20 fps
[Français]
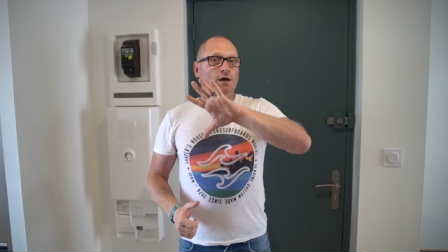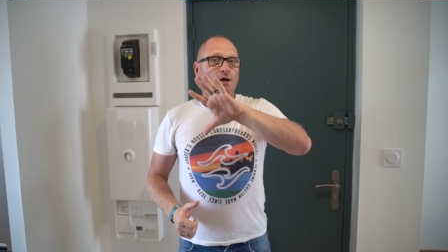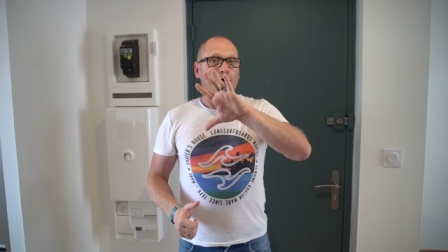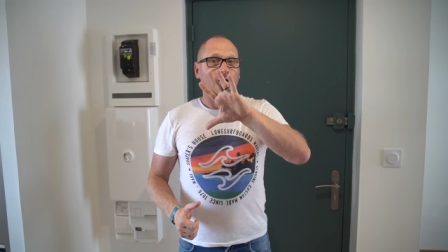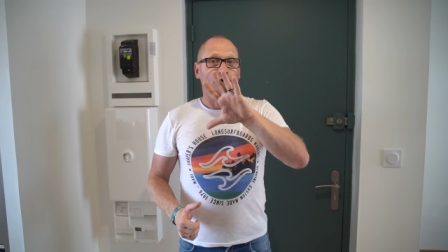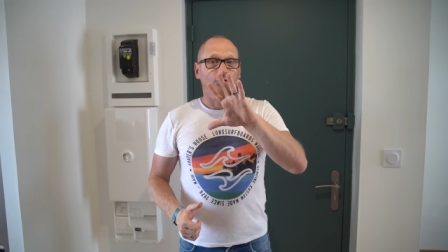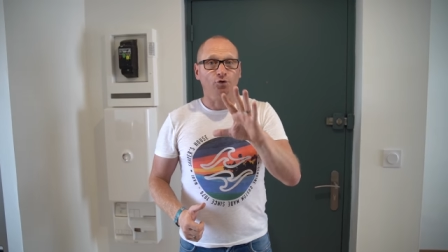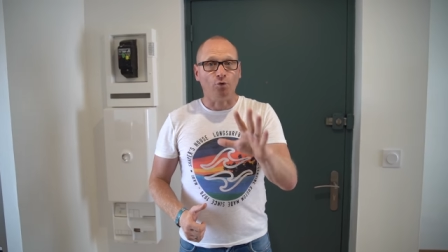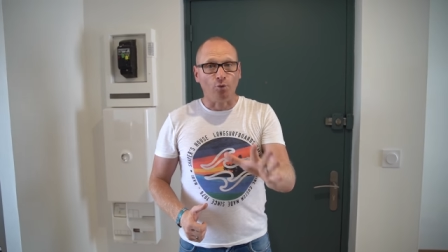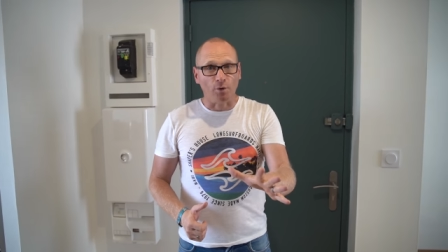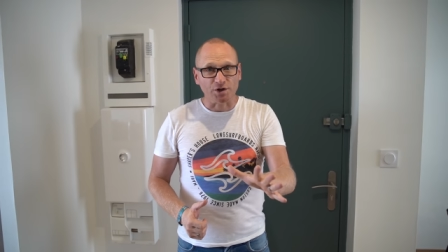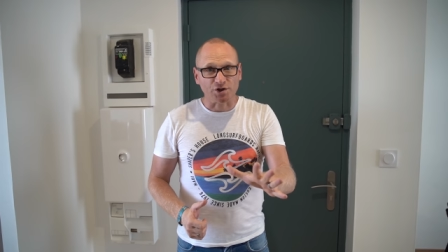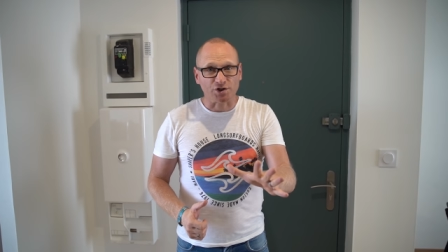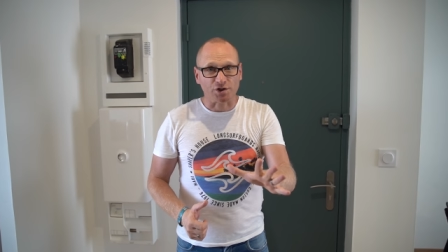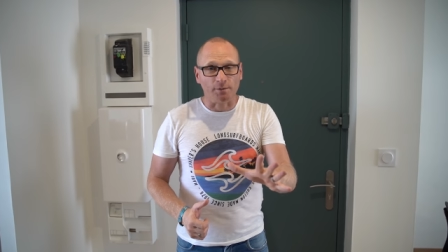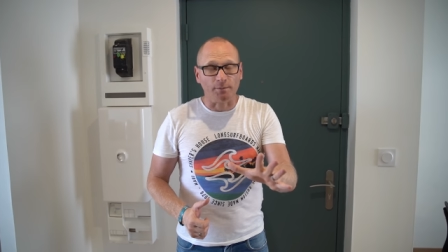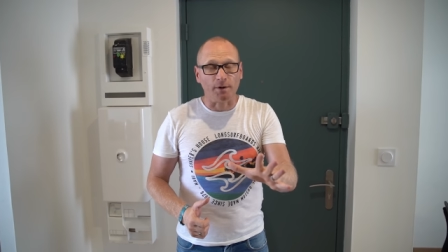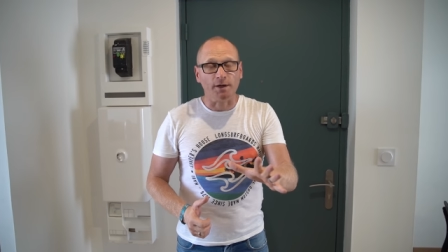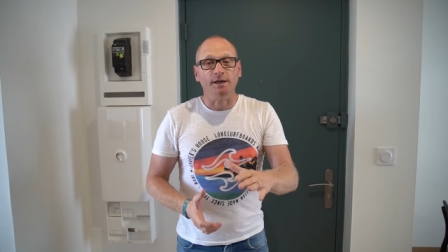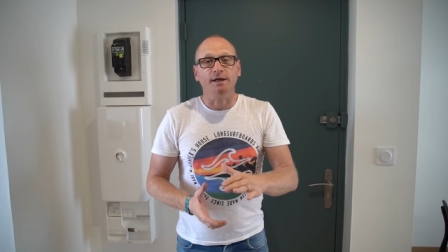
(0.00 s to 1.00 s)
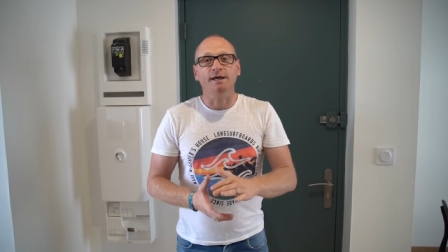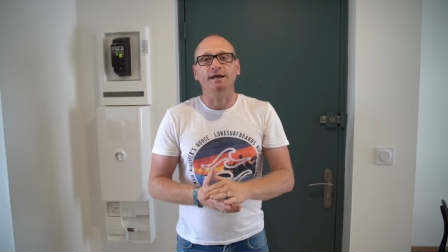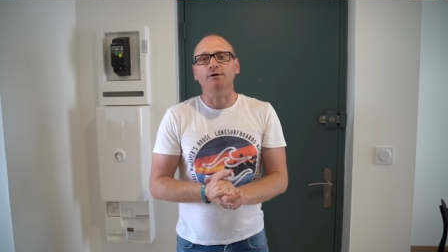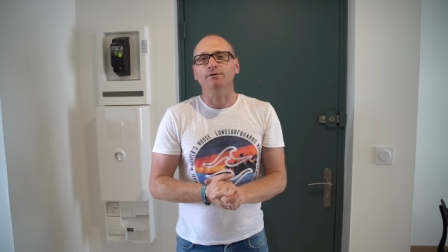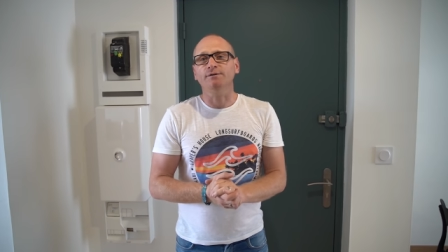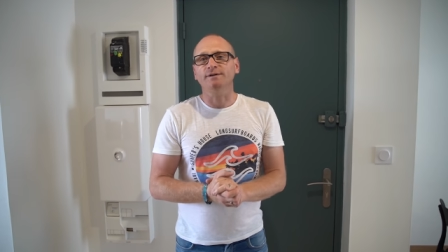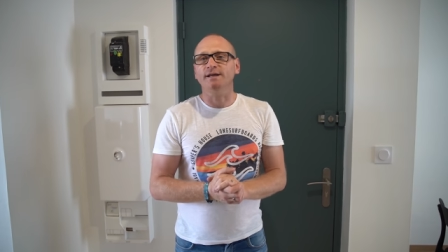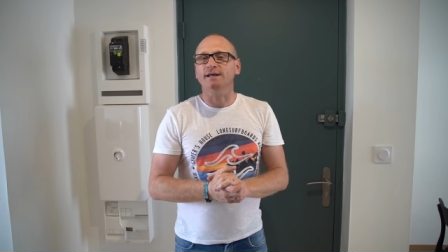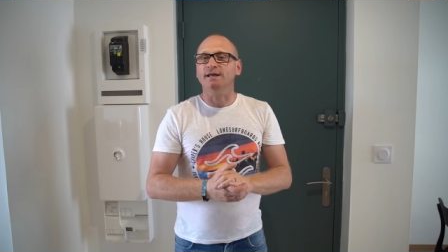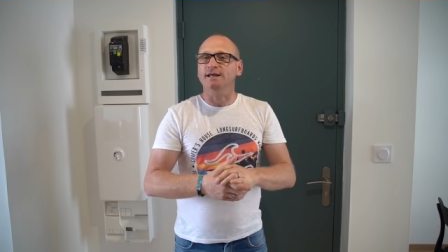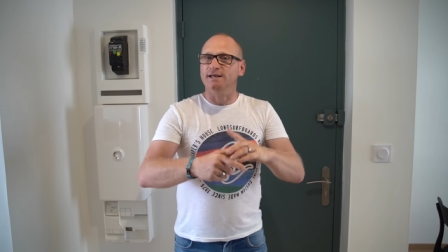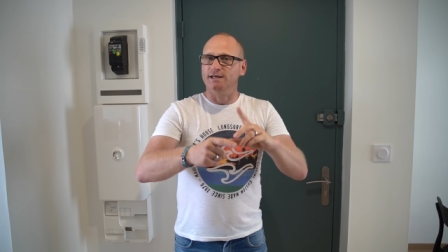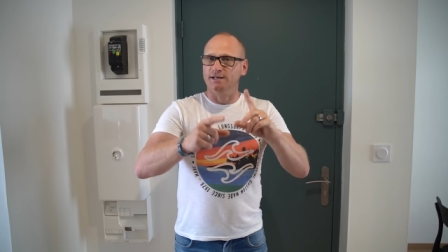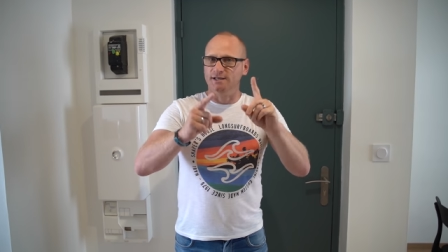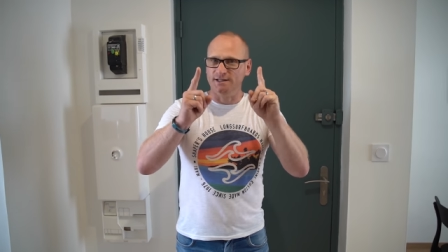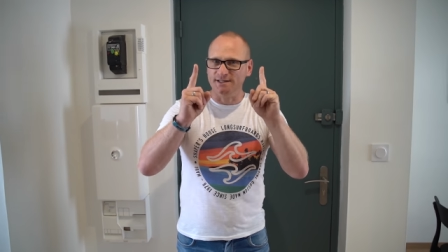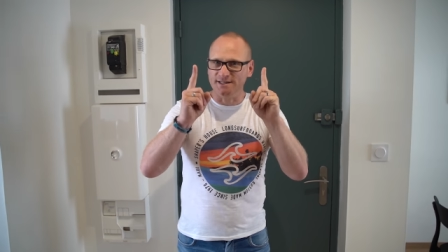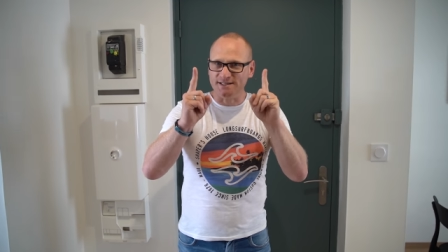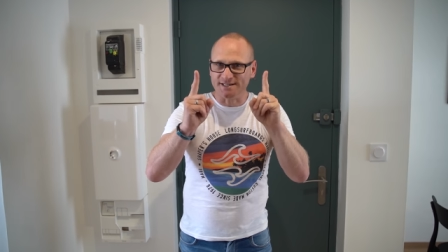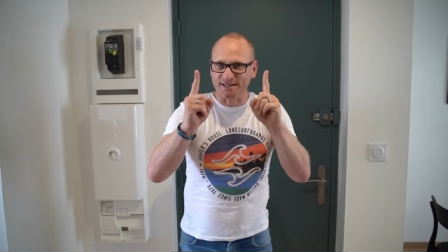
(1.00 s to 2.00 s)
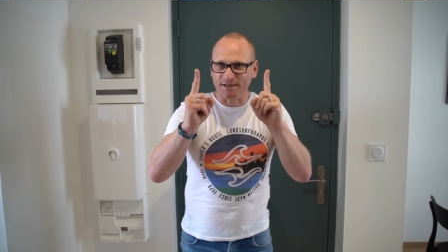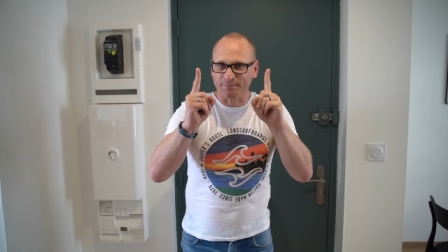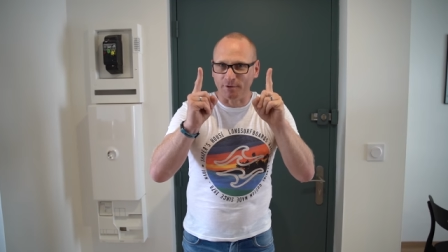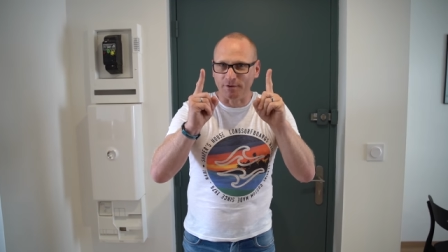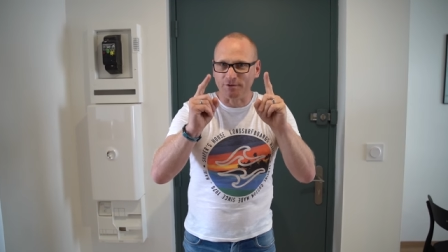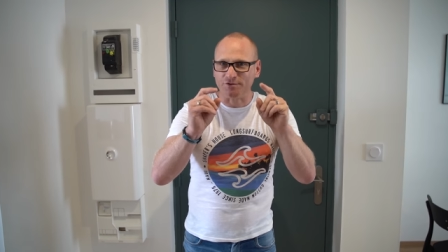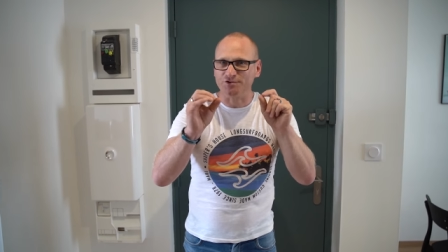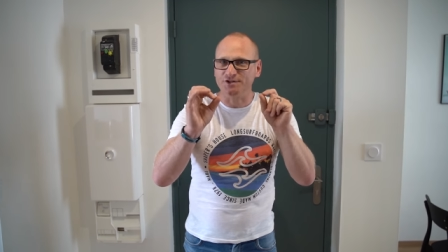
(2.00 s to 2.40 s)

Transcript: euh, trois chambres et on est initialement,